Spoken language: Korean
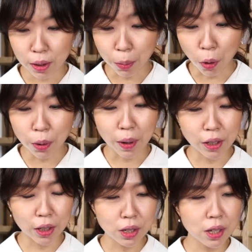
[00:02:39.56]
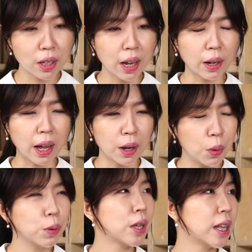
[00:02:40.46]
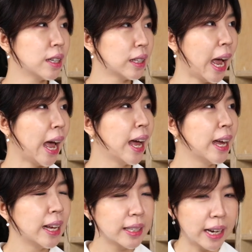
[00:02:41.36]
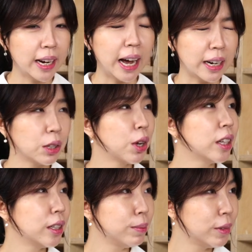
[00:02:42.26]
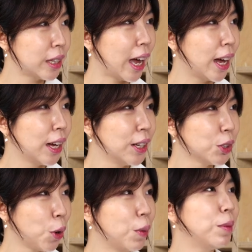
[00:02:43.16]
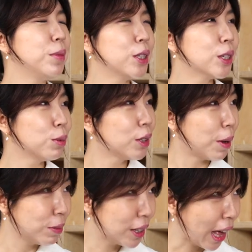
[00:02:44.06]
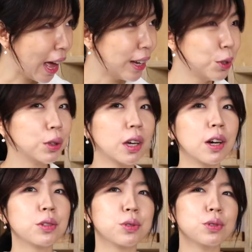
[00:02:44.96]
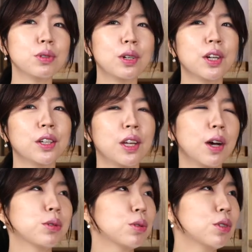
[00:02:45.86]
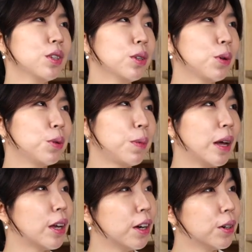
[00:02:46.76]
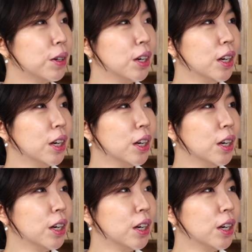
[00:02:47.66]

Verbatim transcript: 명의만 이렇게 쓰는데 공사는 다 제가 알아서 해드립니다. 그러니까, 네. 저만 믿으시면 네. 됩니다. 이렇게 해가지고 계약서를 쓰시는 경우 많아요. 네,